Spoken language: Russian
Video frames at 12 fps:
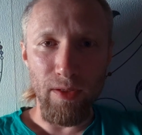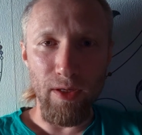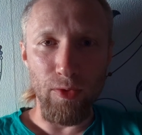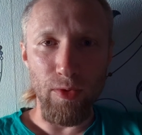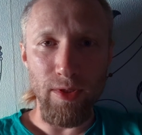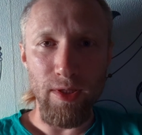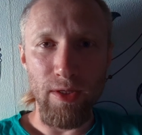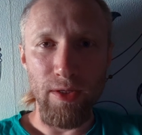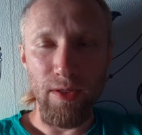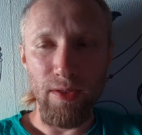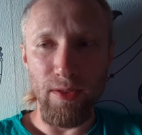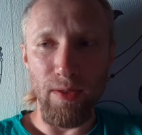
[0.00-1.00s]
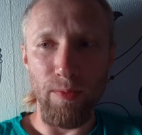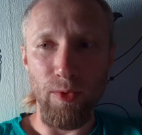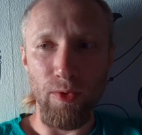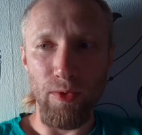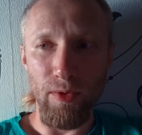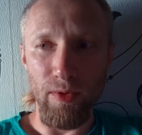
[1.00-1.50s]
Те, кто следит за
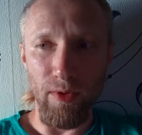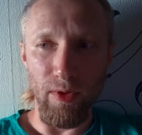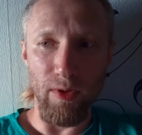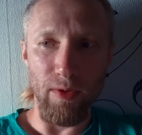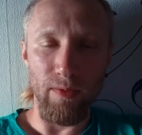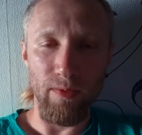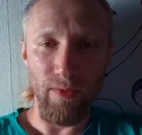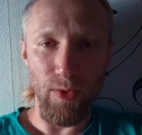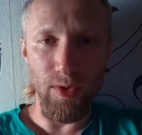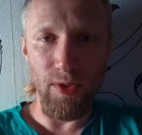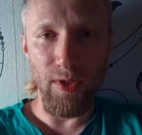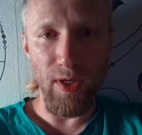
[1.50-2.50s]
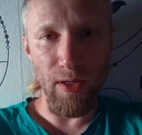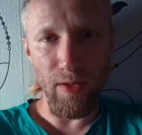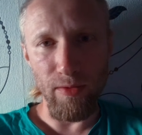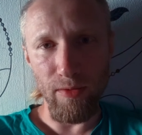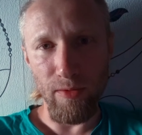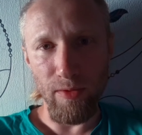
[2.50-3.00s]
мной э, в соцсетях,